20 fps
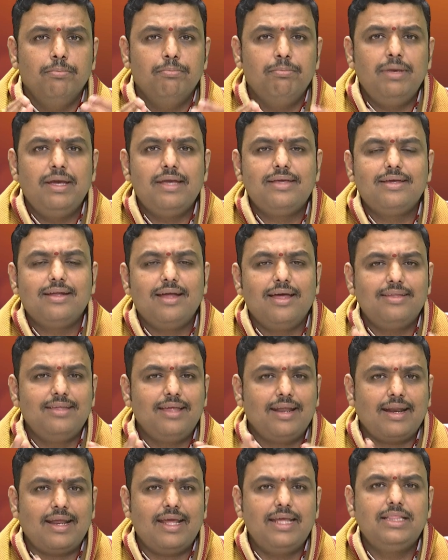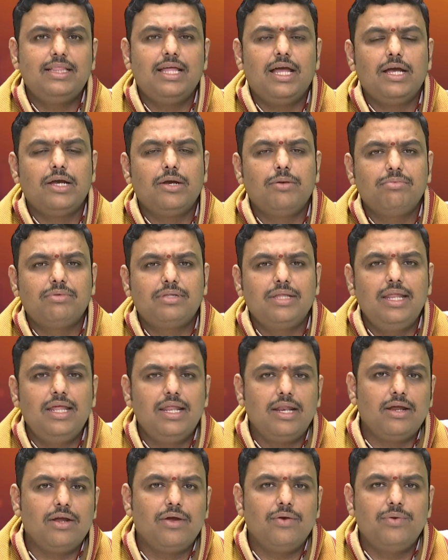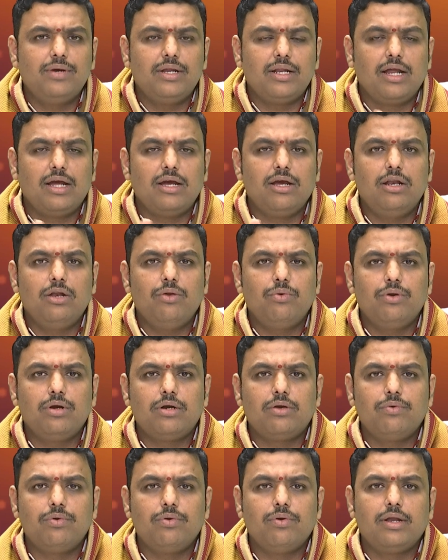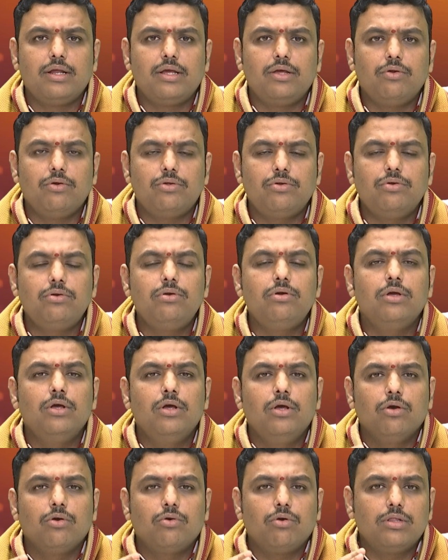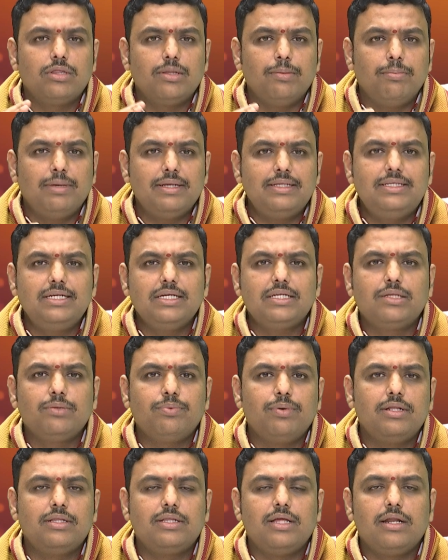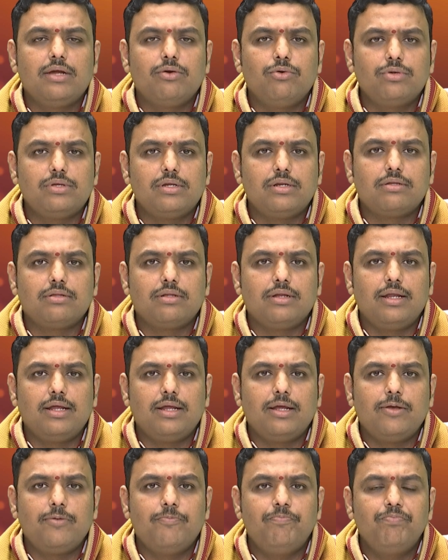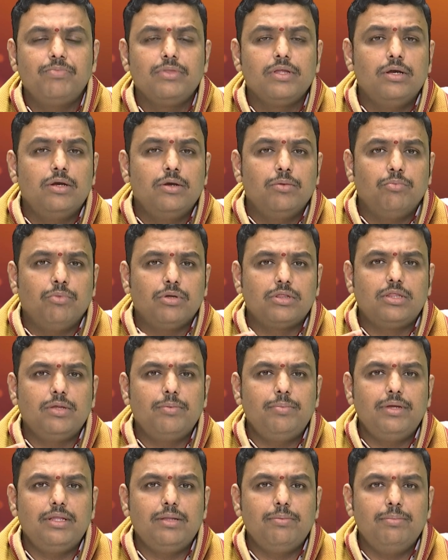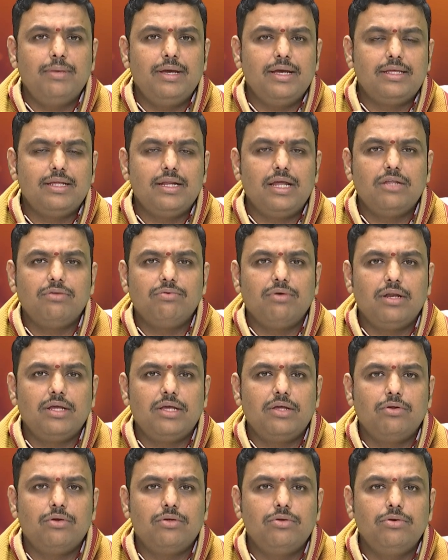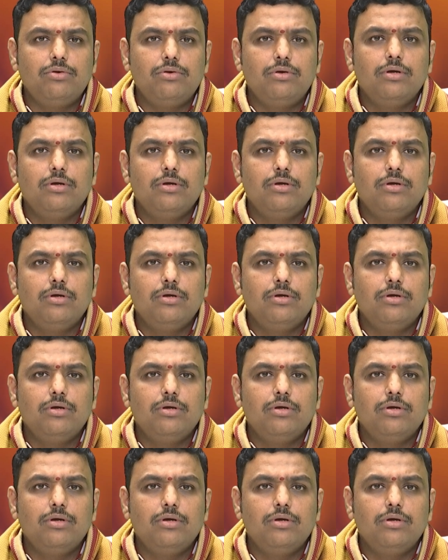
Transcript: మేషరాశి రైతాంగం సినీ రంగం వంటి రంగంలో ఉన్నటువంటి వారికి ఈరోజు కొంత మధ్యస్థ ఫలితాలు గోచరిస్తున్నాయి మొత్తం మీద మేషరాశి వారికి ఈరోజు